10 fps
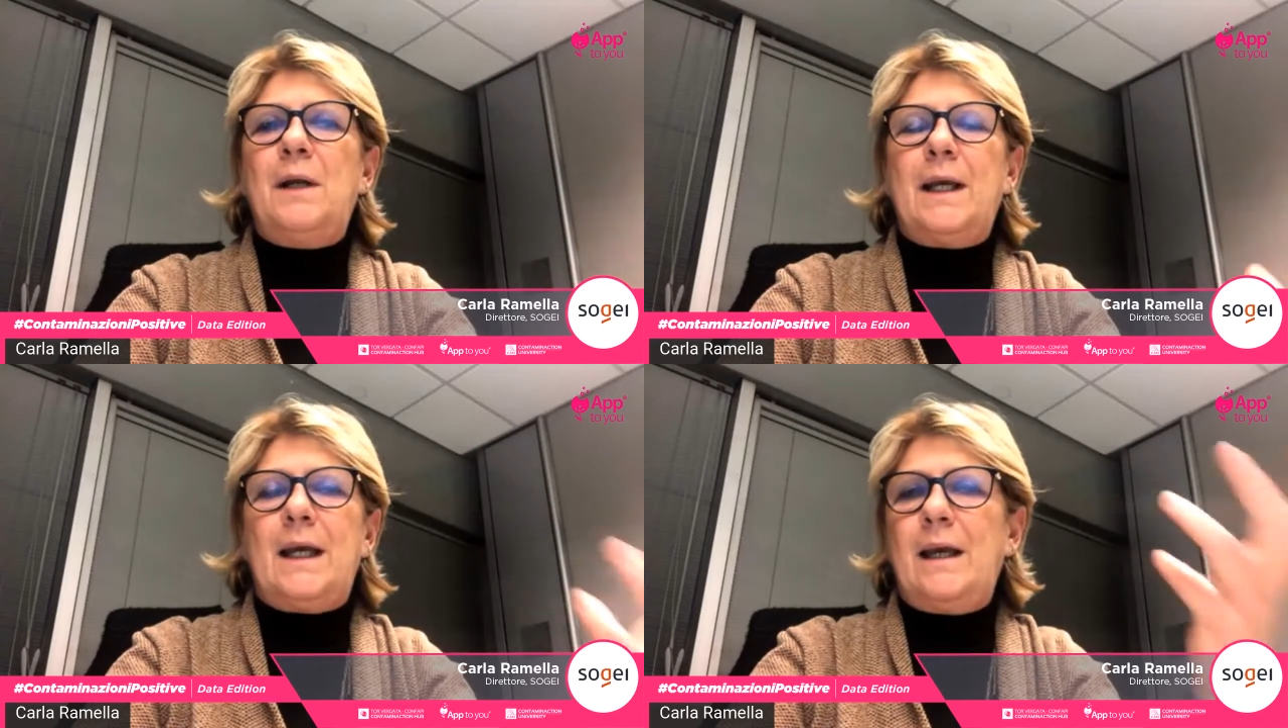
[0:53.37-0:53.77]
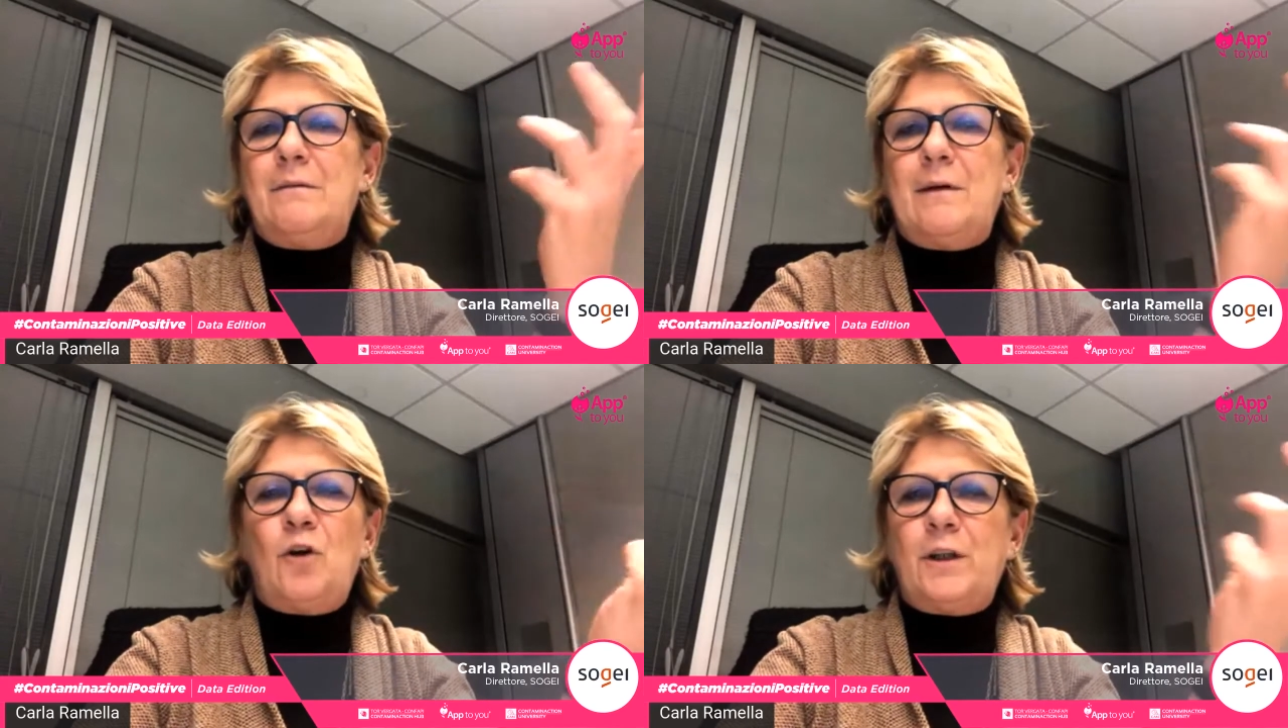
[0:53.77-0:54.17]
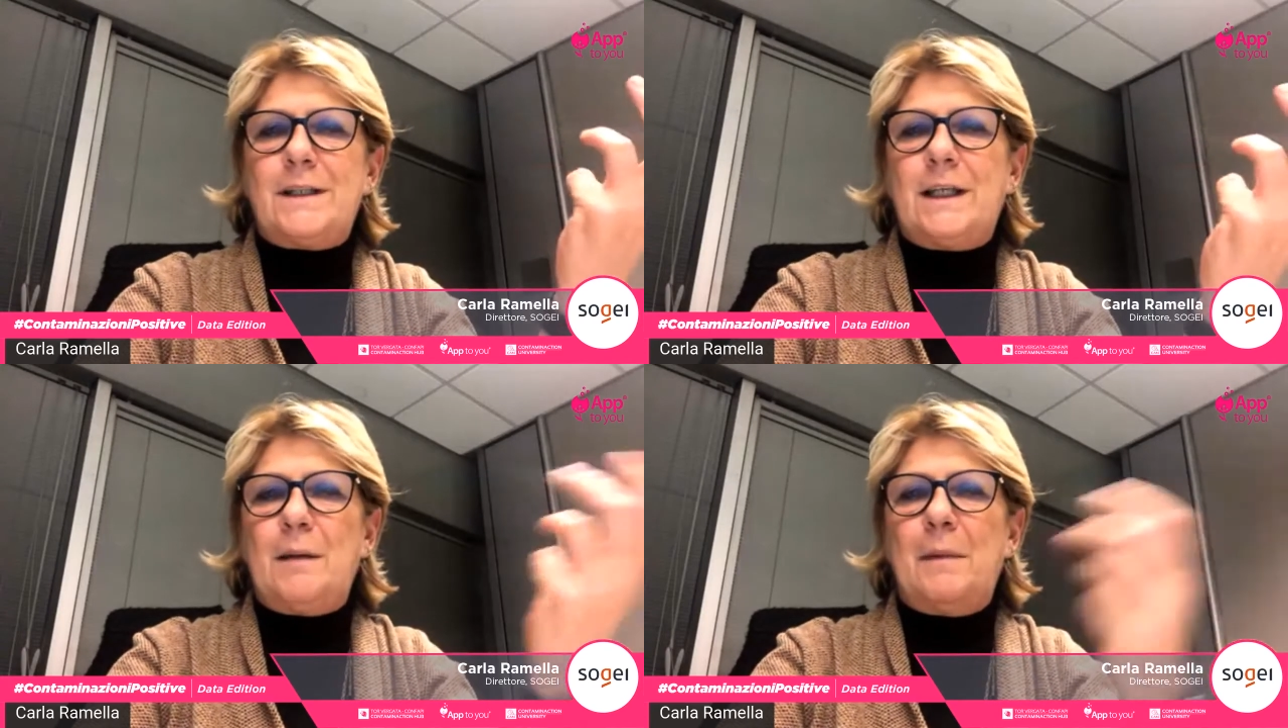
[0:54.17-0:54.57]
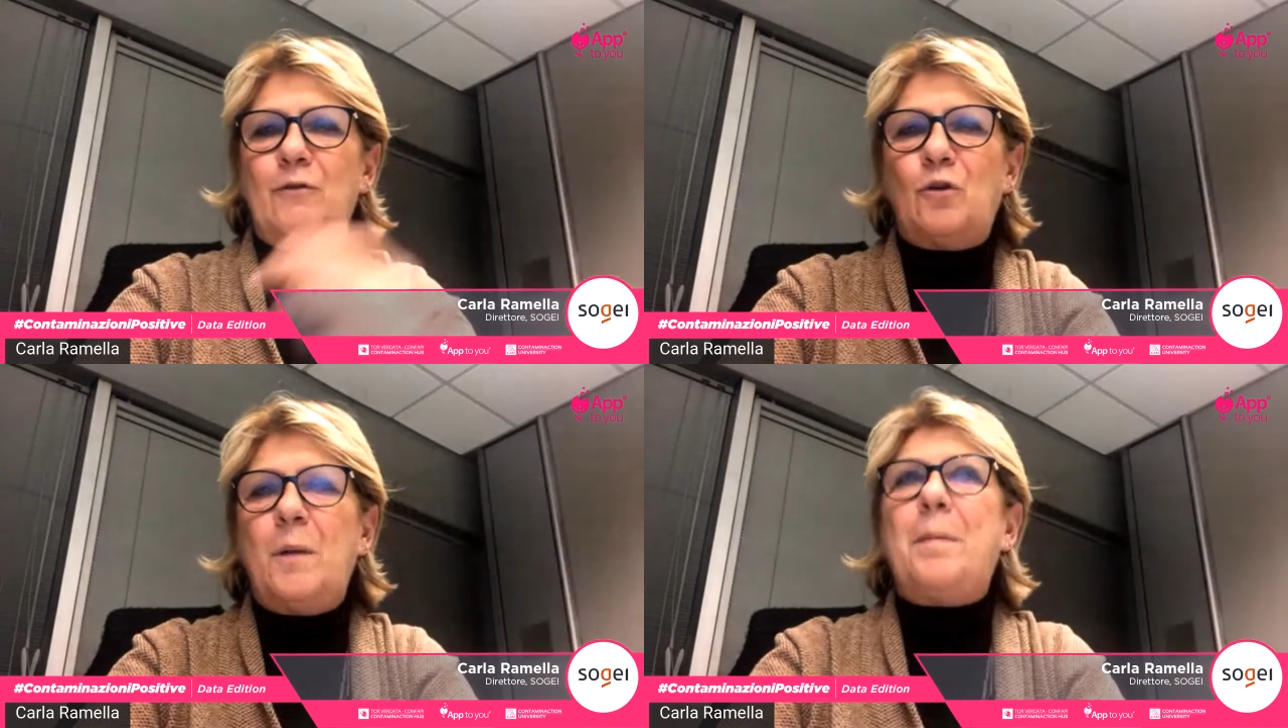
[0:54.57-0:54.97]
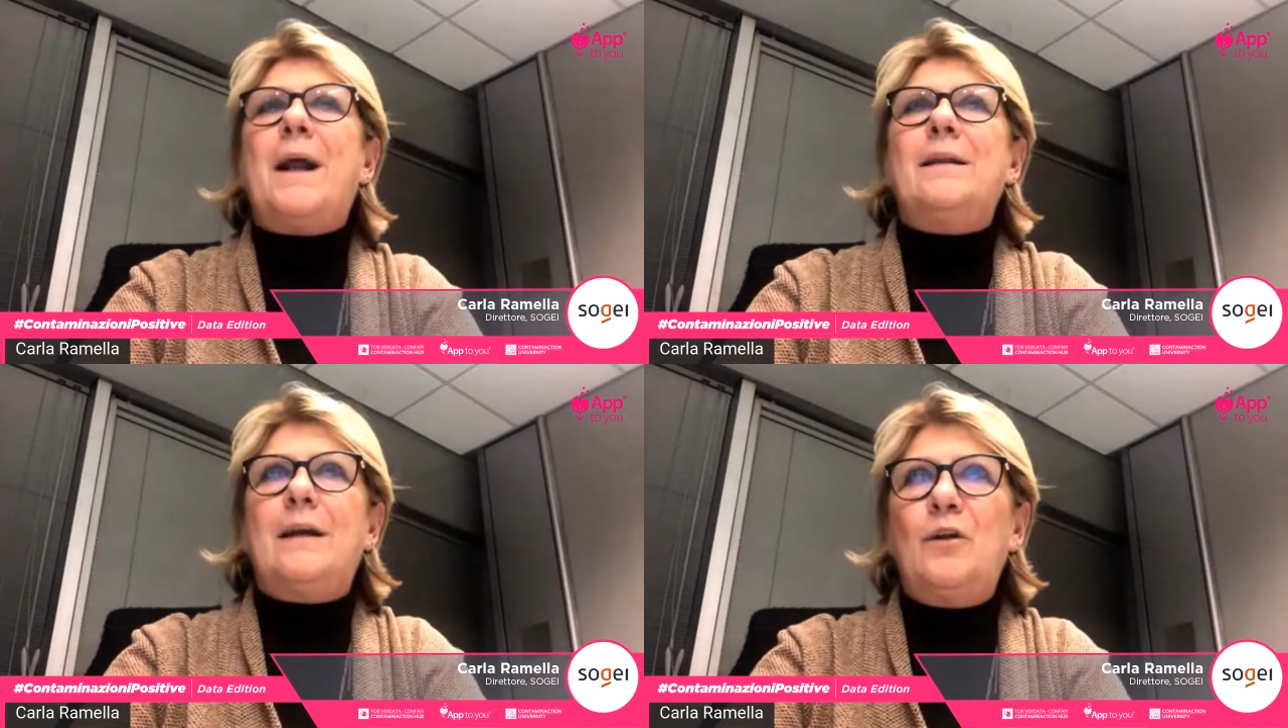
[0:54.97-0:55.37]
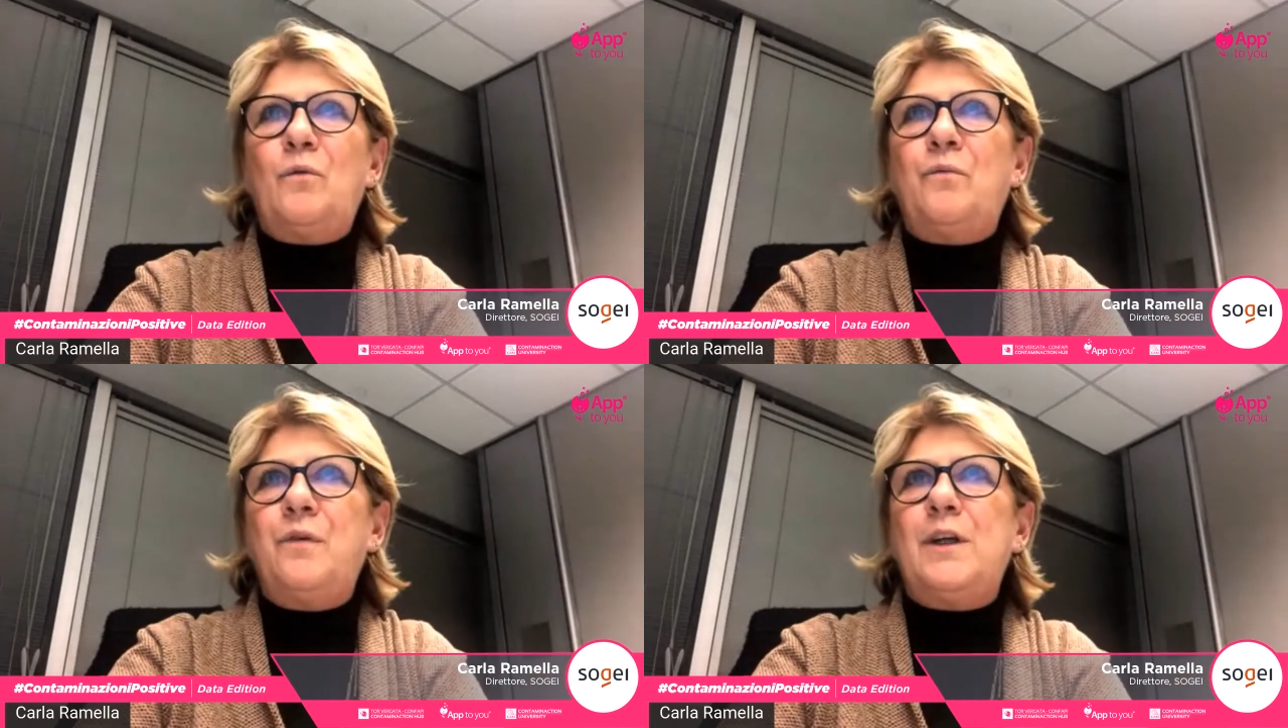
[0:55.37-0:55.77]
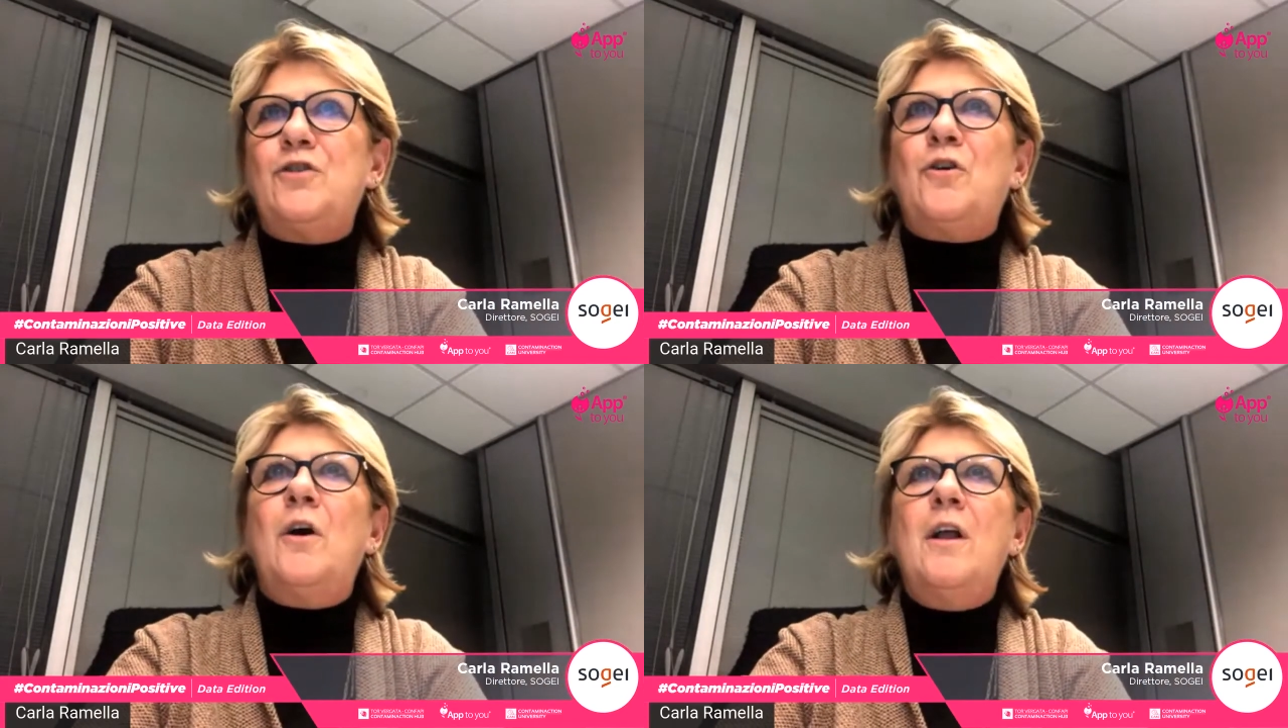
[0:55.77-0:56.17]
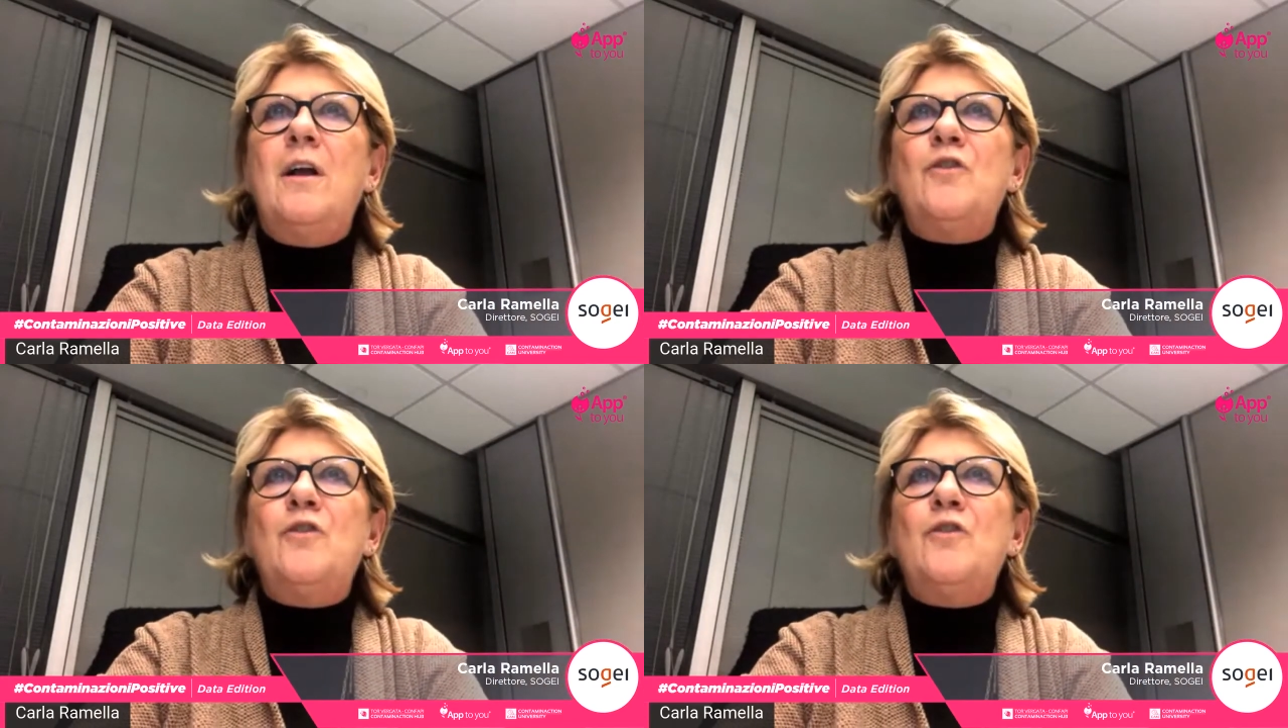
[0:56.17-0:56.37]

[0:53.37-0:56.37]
quelle che una volta si chiamavano le pratiche d'ufficio,